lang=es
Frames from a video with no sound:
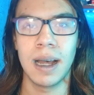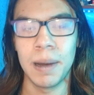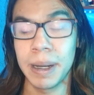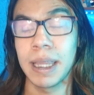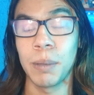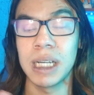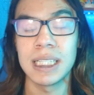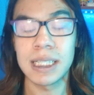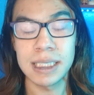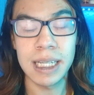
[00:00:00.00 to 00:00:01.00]
A ver, te voy a
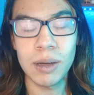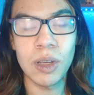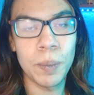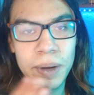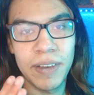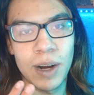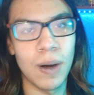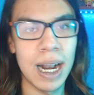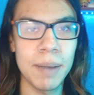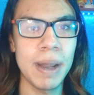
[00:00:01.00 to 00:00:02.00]
ser sincero, yo
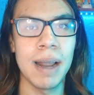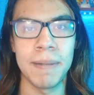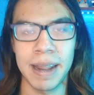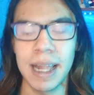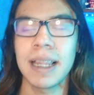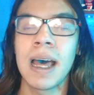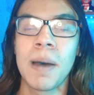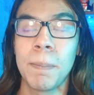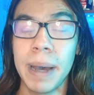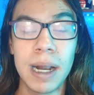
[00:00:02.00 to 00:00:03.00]
prefiero anime, la verdad
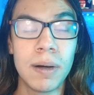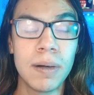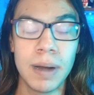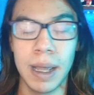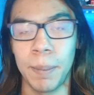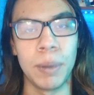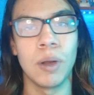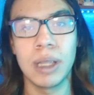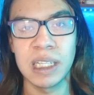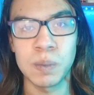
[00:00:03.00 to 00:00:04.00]
pero eh,
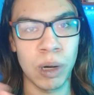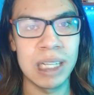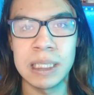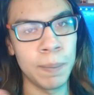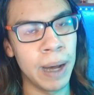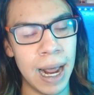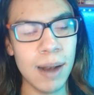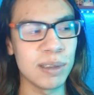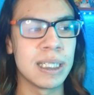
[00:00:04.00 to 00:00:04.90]
no tienes por qué separarlos.